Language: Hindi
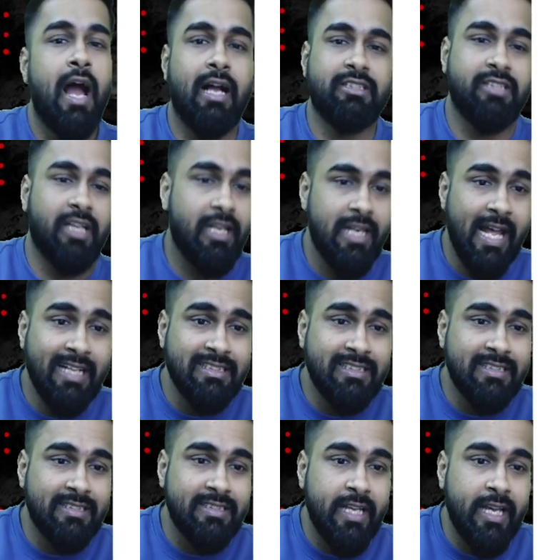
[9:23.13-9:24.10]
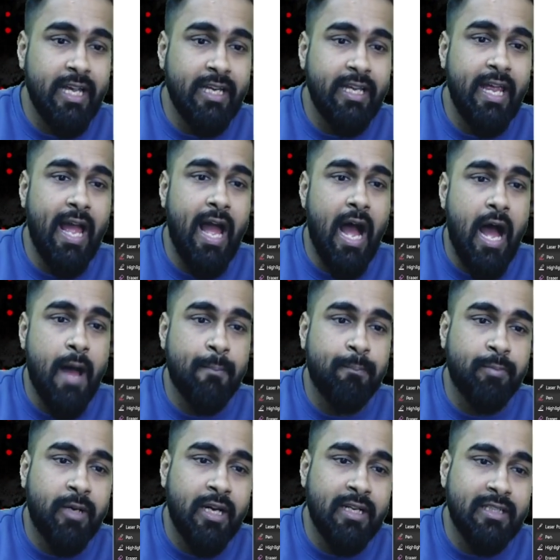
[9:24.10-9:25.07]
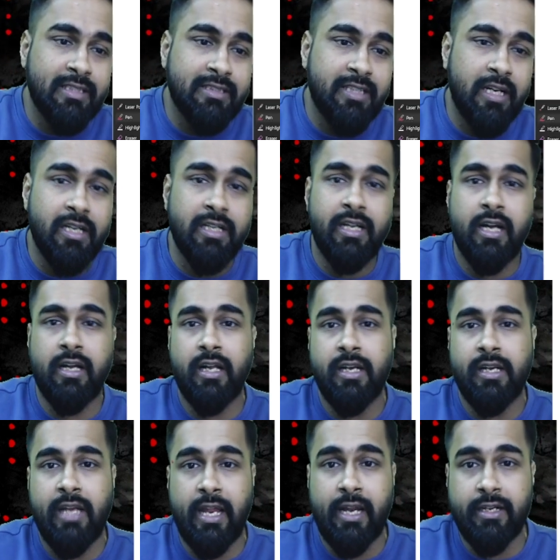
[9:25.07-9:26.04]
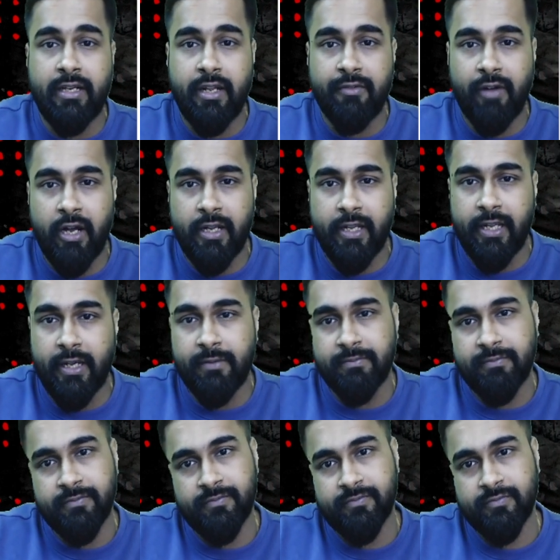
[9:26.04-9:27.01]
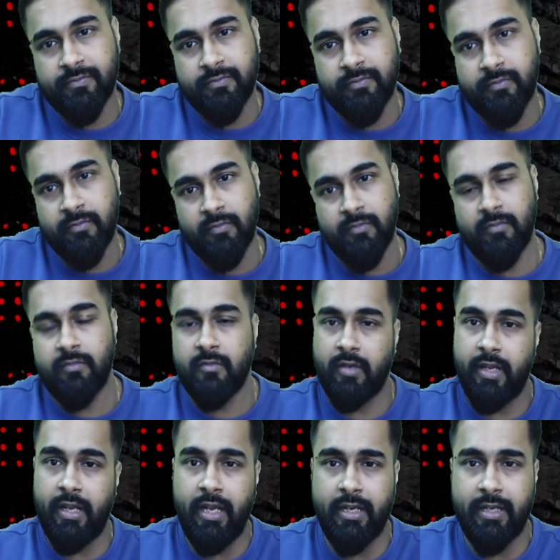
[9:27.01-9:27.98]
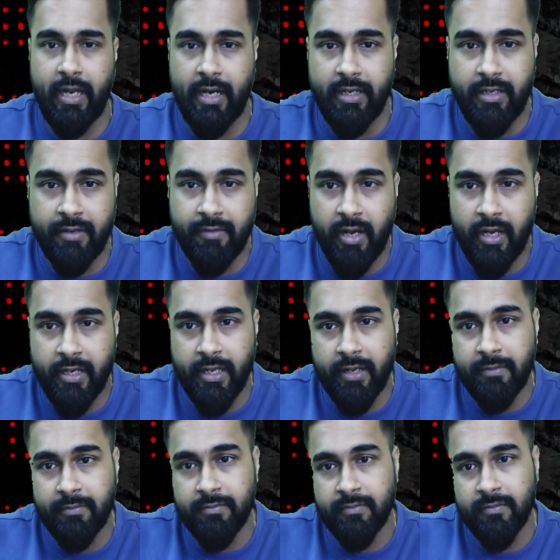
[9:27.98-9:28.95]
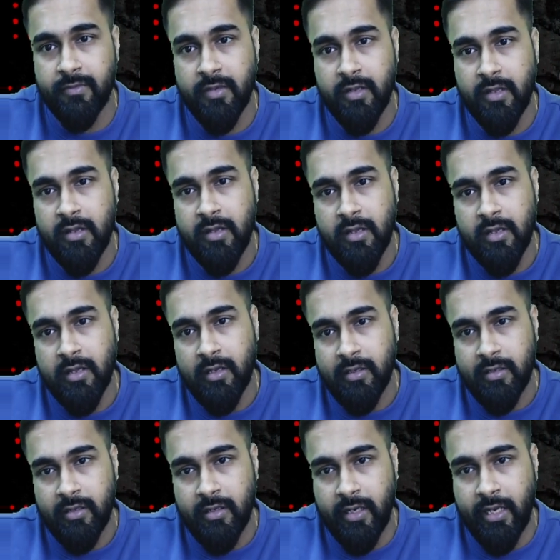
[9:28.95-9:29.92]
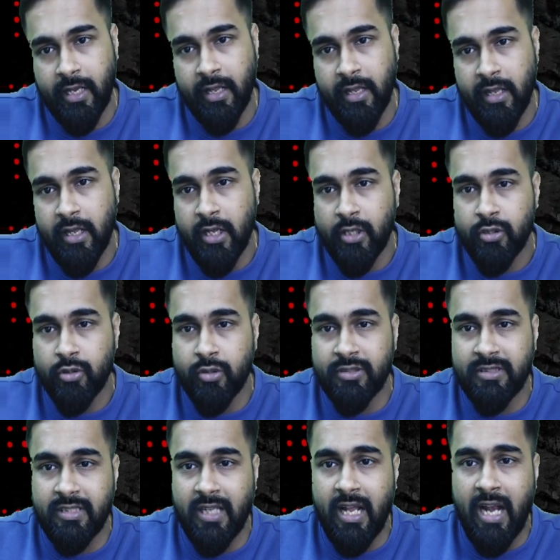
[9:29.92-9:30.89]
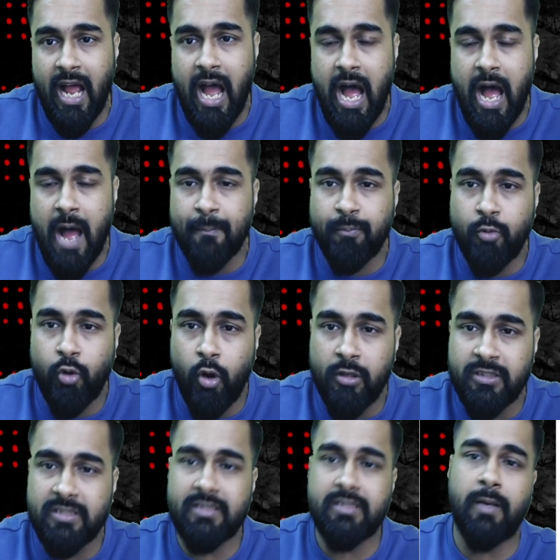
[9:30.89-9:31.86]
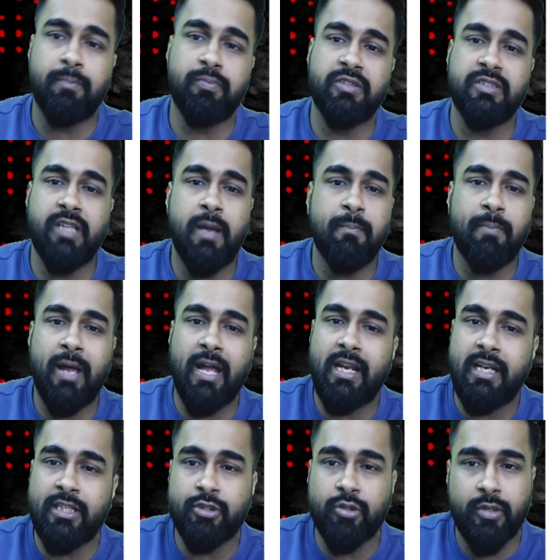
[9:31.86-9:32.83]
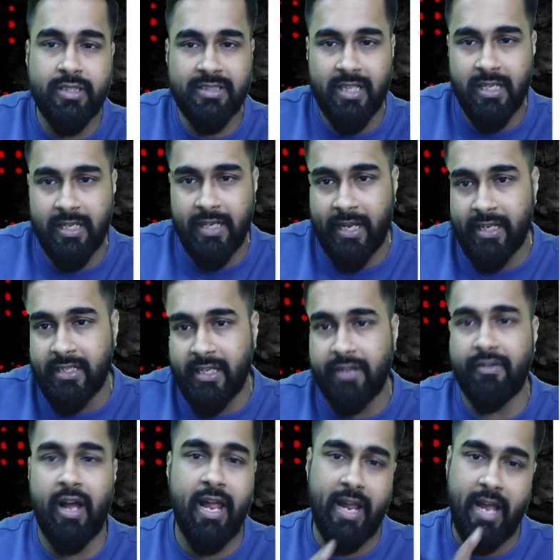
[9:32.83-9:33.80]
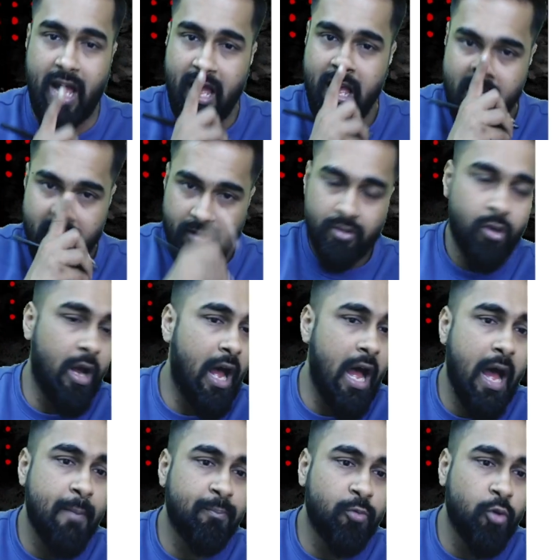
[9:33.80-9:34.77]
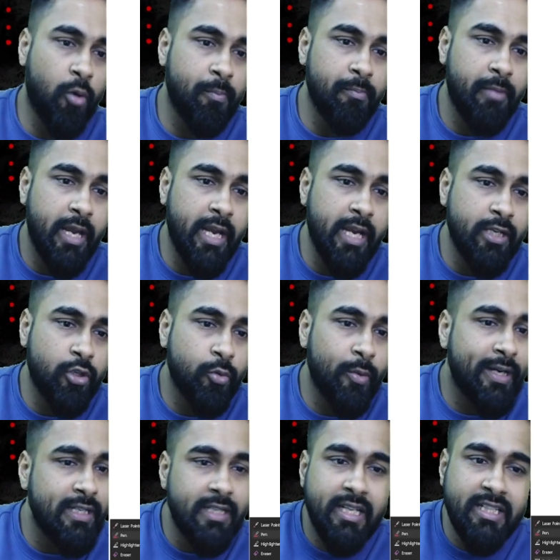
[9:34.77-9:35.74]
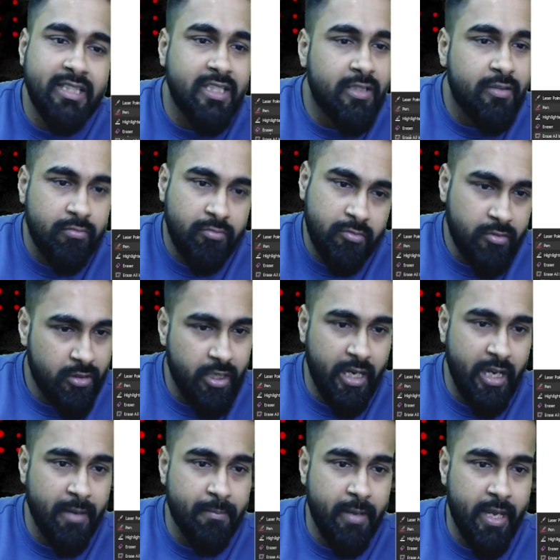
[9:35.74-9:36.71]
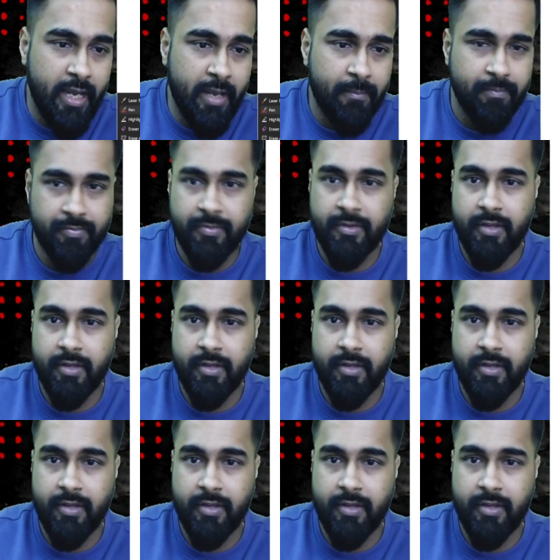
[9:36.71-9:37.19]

अच्छा लेट्स से कि आपका रिजल्ट अगर नेगेटिव आ गया ठीक है नेगेटिव आ गया ठीक है तो सर आपको सबसे पहले जो रिजल्ट नेगेटिव आया तो आपको मे 23 में